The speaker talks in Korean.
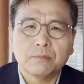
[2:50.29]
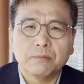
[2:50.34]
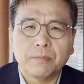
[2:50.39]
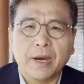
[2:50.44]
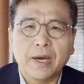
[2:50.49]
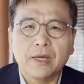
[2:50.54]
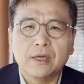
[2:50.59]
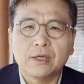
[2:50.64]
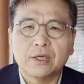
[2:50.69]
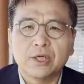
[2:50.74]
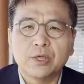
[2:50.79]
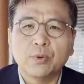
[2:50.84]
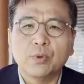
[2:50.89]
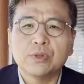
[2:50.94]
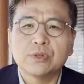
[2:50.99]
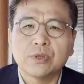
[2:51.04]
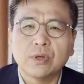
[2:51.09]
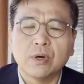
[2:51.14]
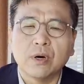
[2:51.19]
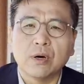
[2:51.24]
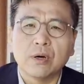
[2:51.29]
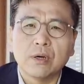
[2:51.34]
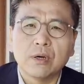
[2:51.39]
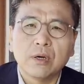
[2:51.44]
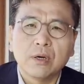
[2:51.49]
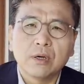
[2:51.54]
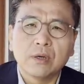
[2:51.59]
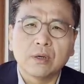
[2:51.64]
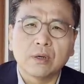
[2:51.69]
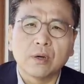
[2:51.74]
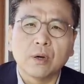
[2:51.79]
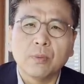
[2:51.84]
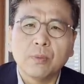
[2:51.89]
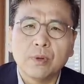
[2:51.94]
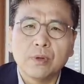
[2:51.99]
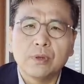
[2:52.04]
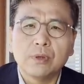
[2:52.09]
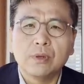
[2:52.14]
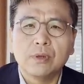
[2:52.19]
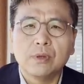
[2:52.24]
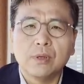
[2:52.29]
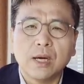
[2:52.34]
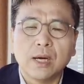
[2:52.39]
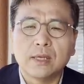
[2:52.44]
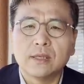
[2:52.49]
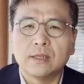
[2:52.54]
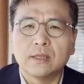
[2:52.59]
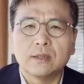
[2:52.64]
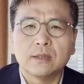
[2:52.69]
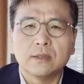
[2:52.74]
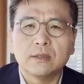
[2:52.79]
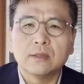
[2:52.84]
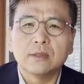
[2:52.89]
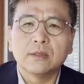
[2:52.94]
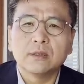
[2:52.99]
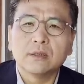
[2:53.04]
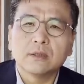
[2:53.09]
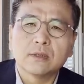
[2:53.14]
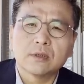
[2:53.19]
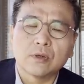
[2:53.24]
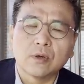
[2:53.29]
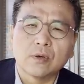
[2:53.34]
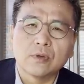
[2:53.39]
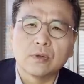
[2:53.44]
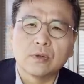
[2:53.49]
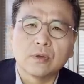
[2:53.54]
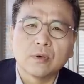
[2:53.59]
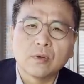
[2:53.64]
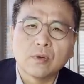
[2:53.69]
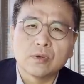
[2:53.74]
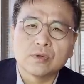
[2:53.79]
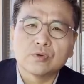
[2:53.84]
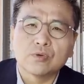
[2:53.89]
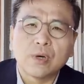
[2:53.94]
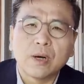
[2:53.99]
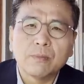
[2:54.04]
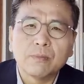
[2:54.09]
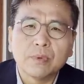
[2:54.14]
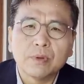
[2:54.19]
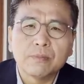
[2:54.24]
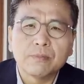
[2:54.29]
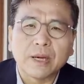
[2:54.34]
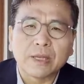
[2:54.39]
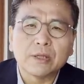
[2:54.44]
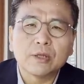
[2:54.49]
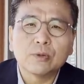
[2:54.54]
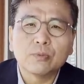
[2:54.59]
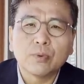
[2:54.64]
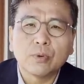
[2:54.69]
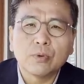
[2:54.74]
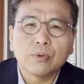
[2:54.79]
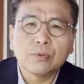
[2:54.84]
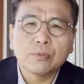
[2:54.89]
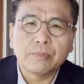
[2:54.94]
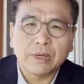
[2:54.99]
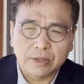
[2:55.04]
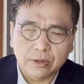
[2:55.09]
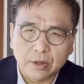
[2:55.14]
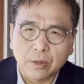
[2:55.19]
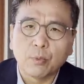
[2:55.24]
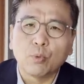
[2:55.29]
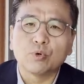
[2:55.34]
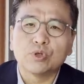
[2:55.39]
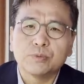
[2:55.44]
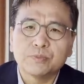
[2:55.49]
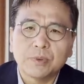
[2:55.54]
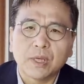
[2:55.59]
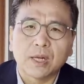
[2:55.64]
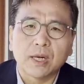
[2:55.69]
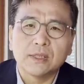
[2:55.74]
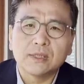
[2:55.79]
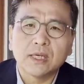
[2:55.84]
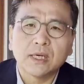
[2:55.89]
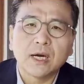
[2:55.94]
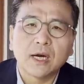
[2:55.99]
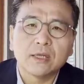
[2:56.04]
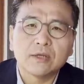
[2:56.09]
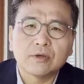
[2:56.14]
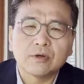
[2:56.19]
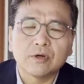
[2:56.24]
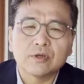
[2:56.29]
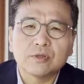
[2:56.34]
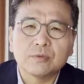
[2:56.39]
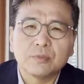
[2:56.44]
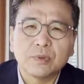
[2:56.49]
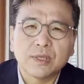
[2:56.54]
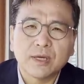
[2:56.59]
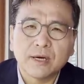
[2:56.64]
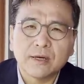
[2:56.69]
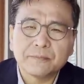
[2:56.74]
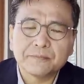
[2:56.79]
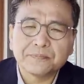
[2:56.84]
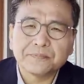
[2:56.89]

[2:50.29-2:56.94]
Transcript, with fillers: 파일을 키워서 글로벌한 그런 곳으로 한번 만들고, 만들어보고 싶다는 생각이 들었습니다.